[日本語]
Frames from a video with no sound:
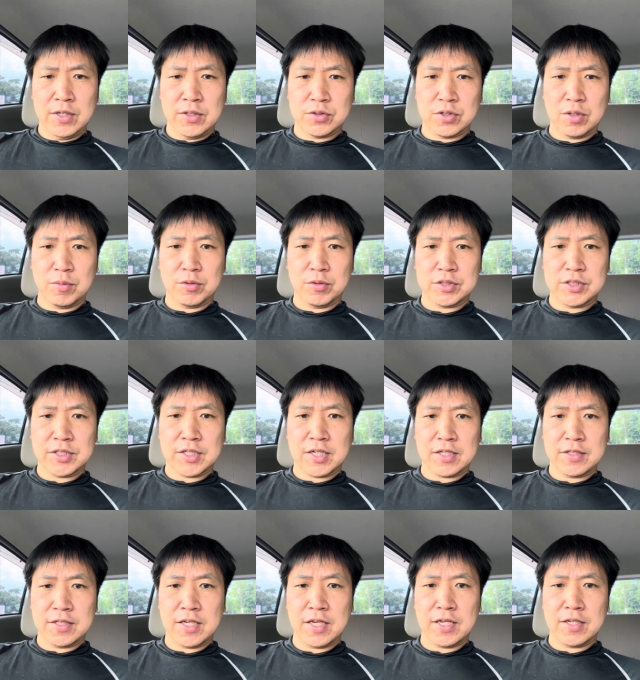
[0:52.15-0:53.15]
それも
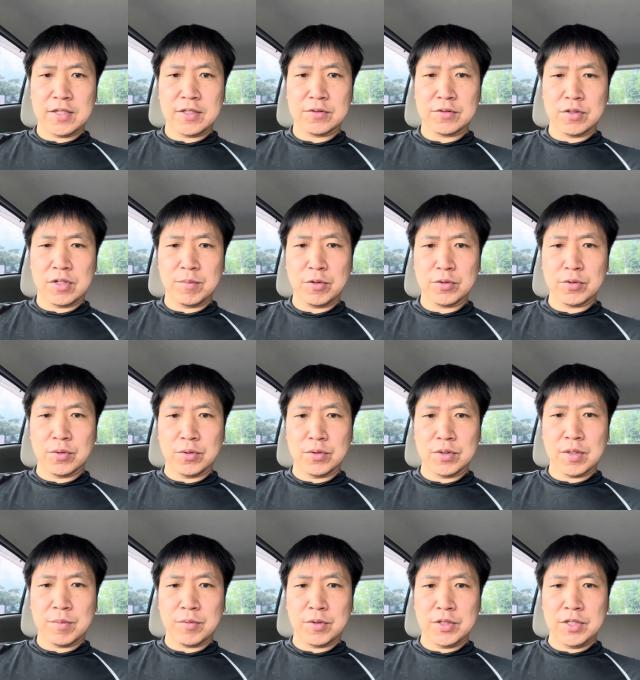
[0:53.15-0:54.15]
違って、それもどう
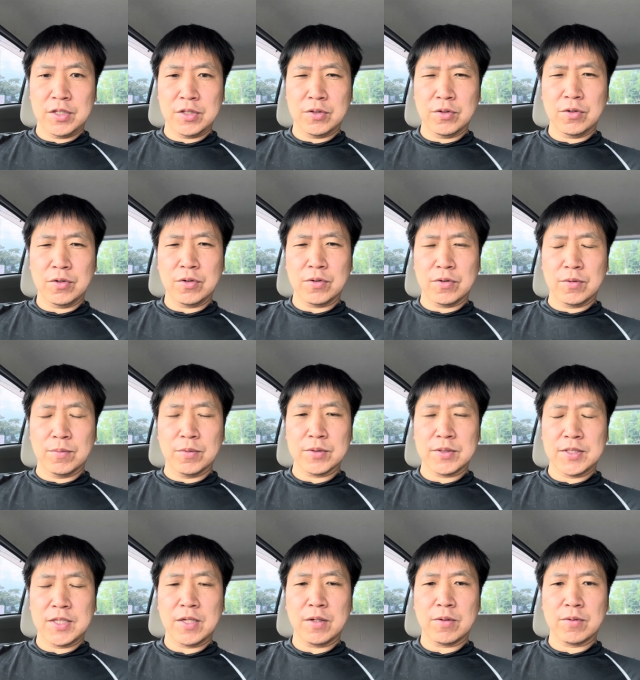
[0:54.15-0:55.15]
でもいいと思っ
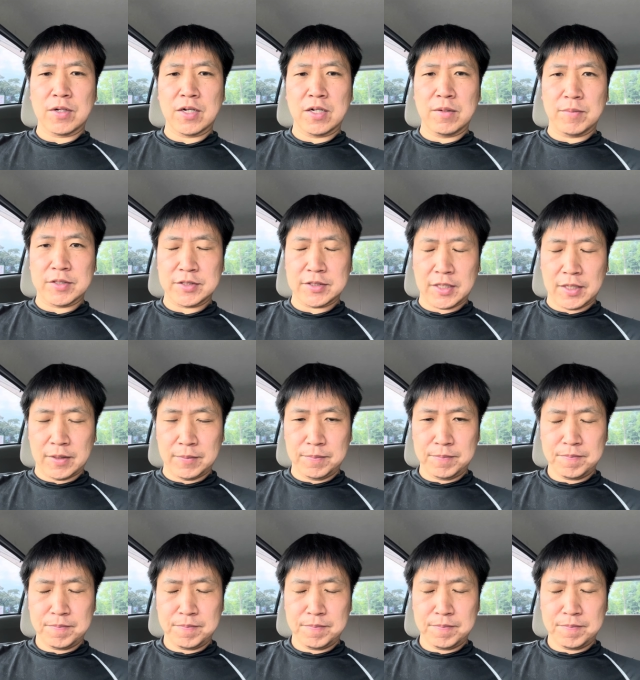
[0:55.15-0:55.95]
ておられました。